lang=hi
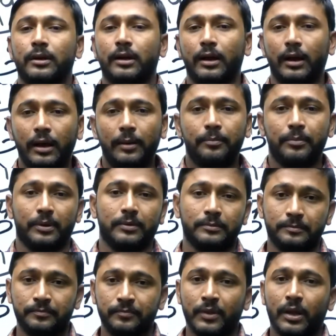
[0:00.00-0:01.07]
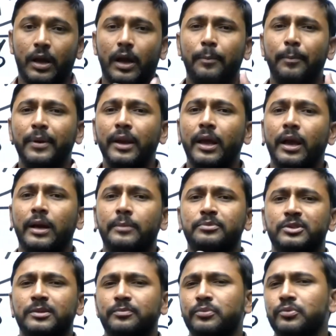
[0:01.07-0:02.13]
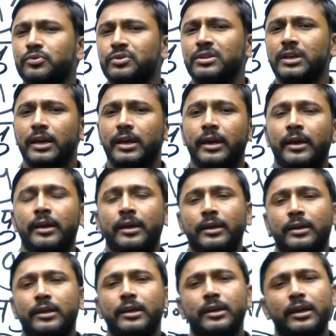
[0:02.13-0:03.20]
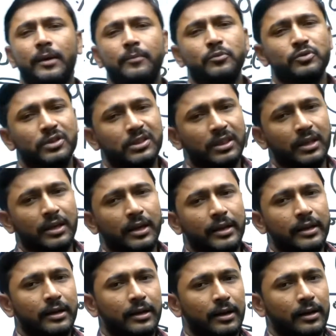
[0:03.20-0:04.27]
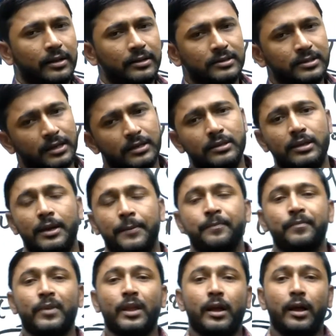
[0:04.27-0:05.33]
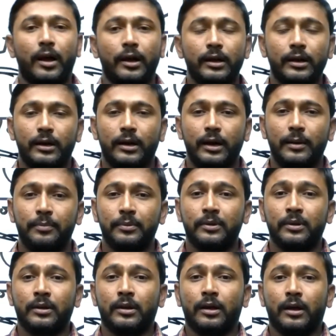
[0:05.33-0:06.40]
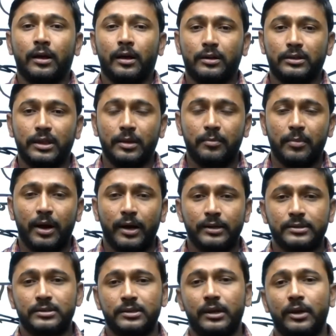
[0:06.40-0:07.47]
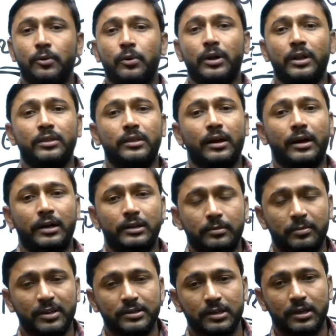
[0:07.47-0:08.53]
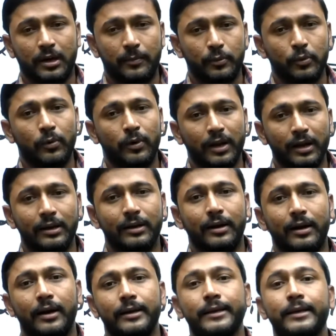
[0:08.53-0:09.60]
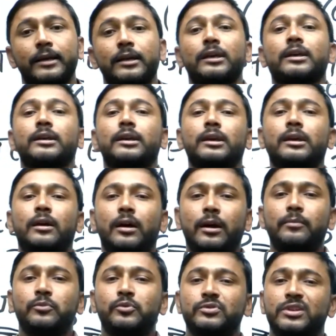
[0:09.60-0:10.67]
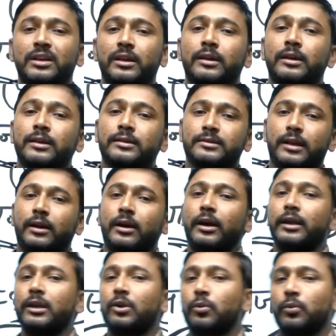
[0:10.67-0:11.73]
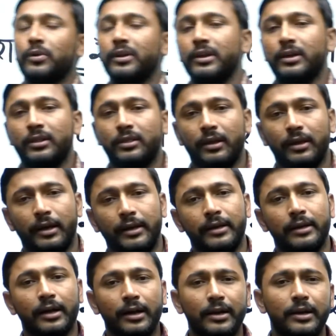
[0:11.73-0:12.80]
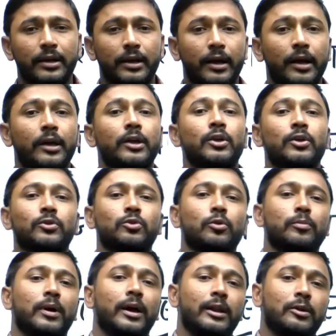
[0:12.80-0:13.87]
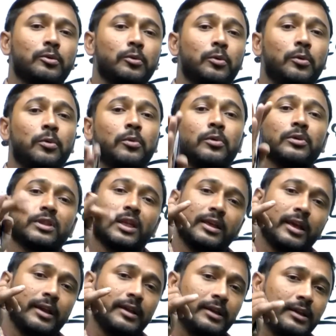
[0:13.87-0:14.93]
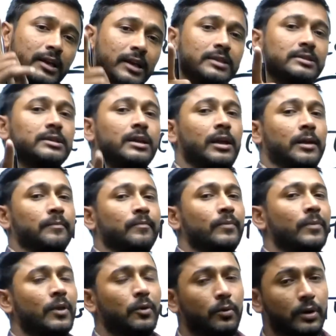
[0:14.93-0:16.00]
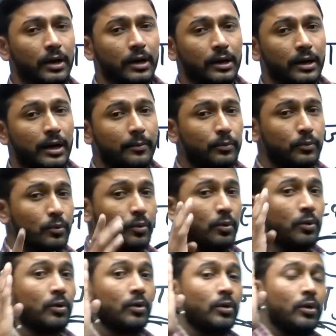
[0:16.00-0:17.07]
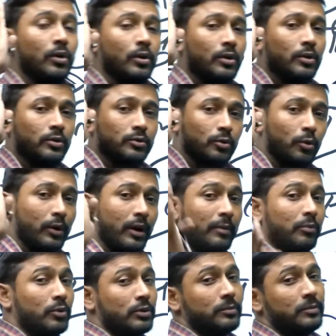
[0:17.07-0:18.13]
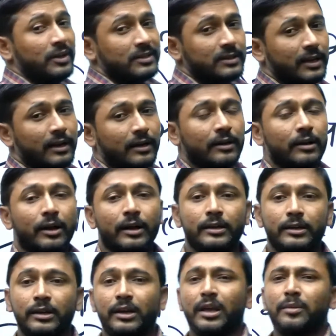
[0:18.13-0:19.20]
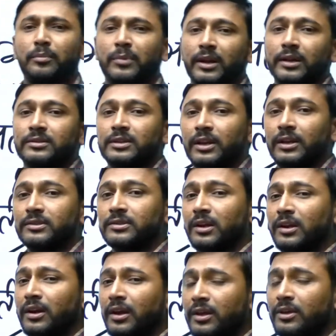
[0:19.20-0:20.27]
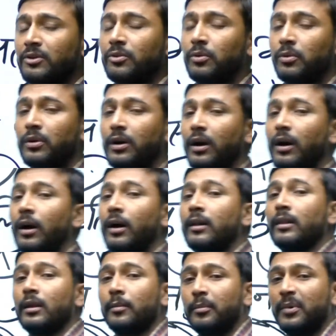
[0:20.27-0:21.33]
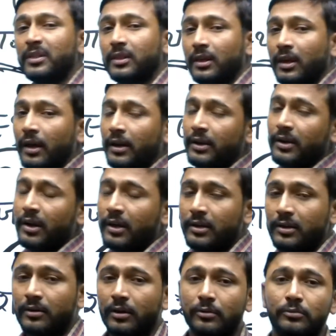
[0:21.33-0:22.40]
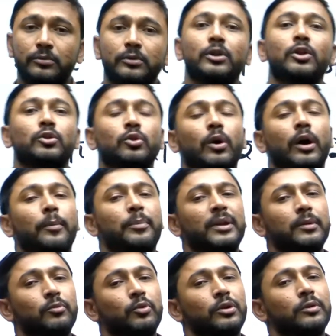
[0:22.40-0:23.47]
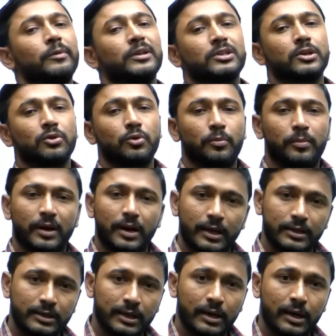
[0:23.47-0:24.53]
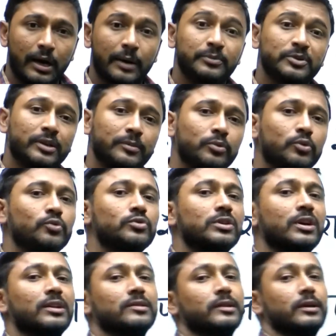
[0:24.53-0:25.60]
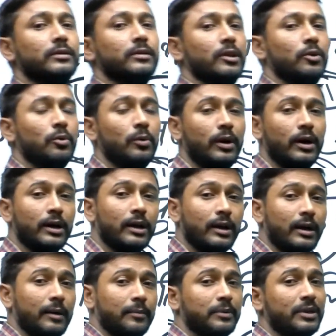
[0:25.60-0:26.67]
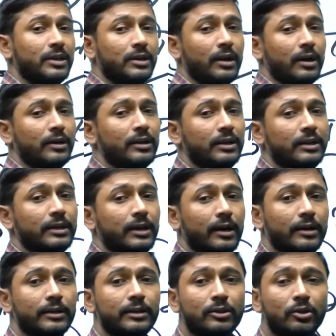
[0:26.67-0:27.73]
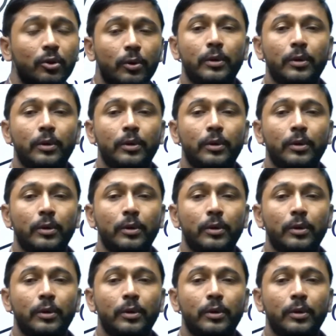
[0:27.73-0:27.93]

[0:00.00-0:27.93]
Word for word: आप अपने आप से पूछिए कि क्या मुझे तैयारी करनी चाहिए अगर आप दिमाग से और अंतरात्मा से आपको लग रहा है कि हाँ मुझे सरकारी नौकरी की तैयारी करनी है तो बालकों तैयारी कीजिए और अगर आपको थोड़ा बहुत भी ऐसा लग रहा है कि नहीं मेरा सिलेक्शन नहीं होगा मैं तैयारी नहीं करूं तो अपने मोटिवेशन को बढ़ाइए आप सब कुछ कर सकते हो अगर आपने ठान लिया है तो